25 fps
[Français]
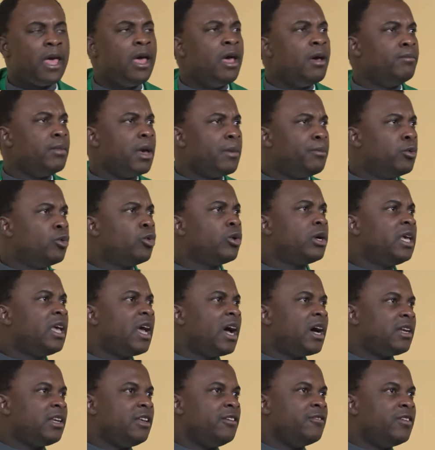Mais pour y
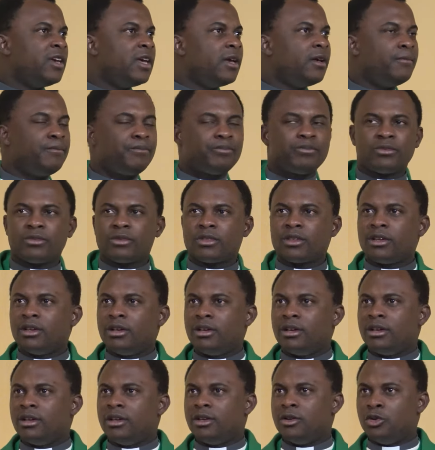arriver,
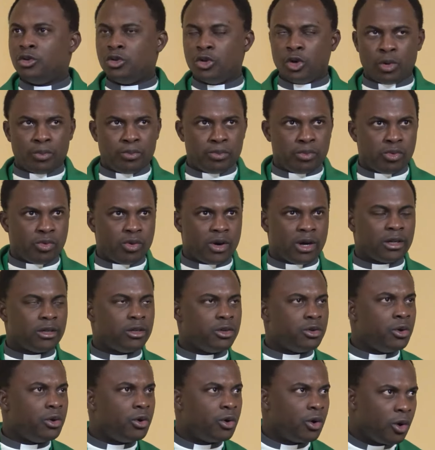deux points,
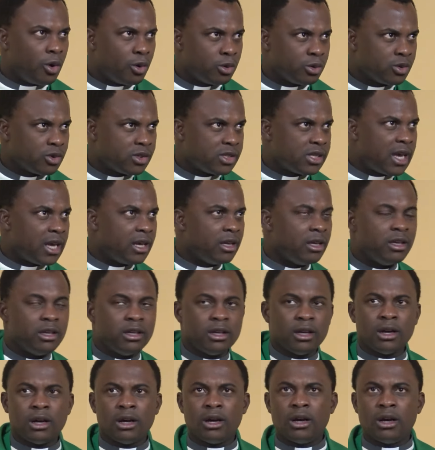deux conseils.